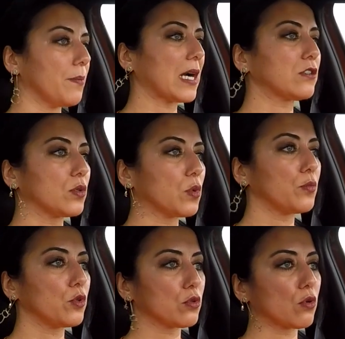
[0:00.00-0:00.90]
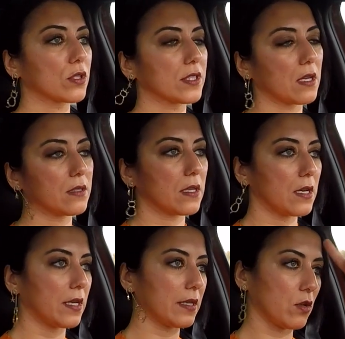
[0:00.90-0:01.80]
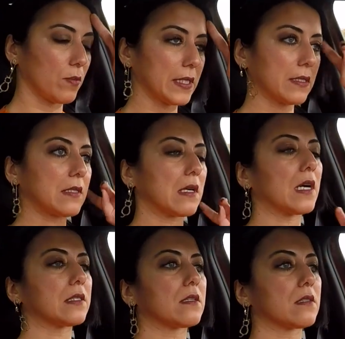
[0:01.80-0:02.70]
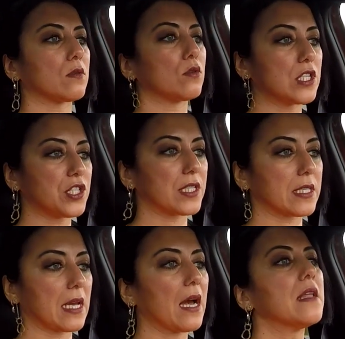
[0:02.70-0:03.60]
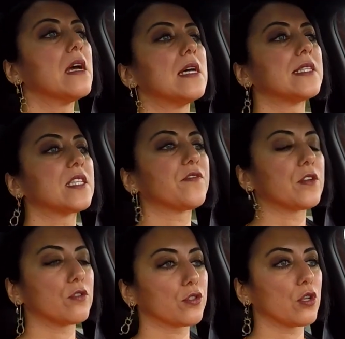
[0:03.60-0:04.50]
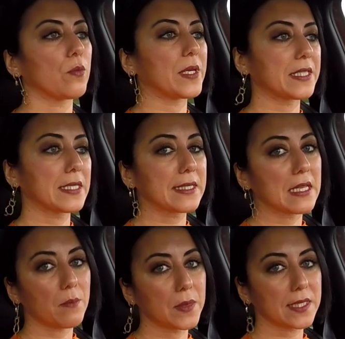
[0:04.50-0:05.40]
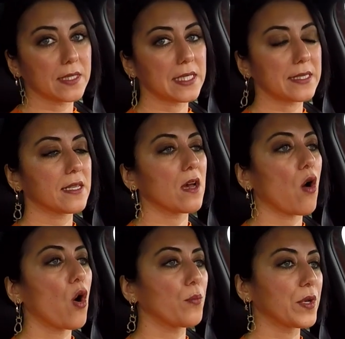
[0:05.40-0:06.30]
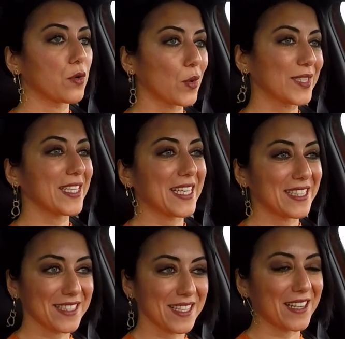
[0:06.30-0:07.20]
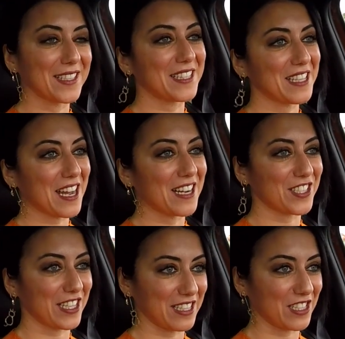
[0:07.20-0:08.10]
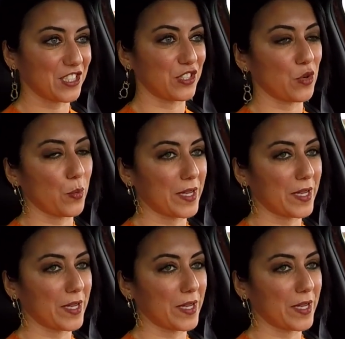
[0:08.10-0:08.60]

maksimum 190 e, km saat hıza ulaşırken 0-100 km hızlanmasını ise 11.7 saniyede gerçekleştiriyor